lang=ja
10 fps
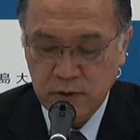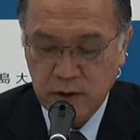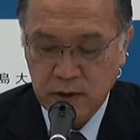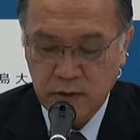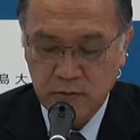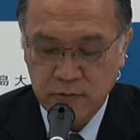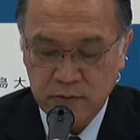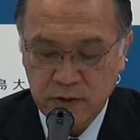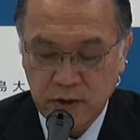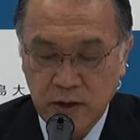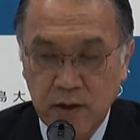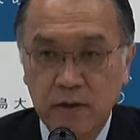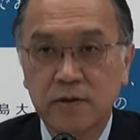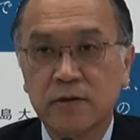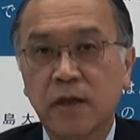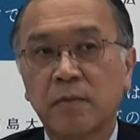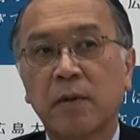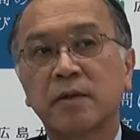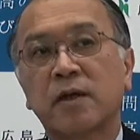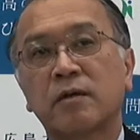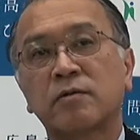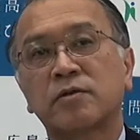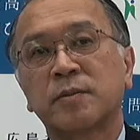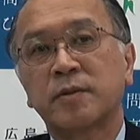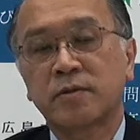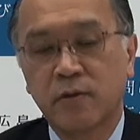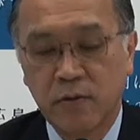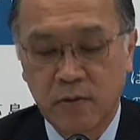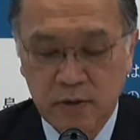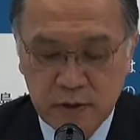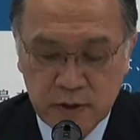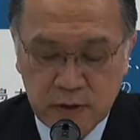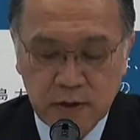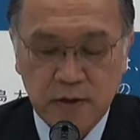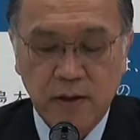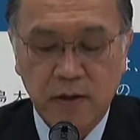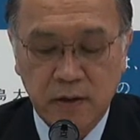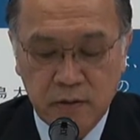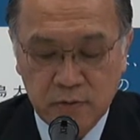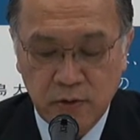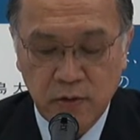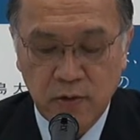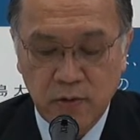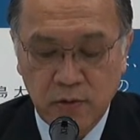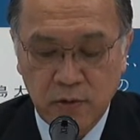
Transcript: カーラを送って実際まあ大学行ってみると大学の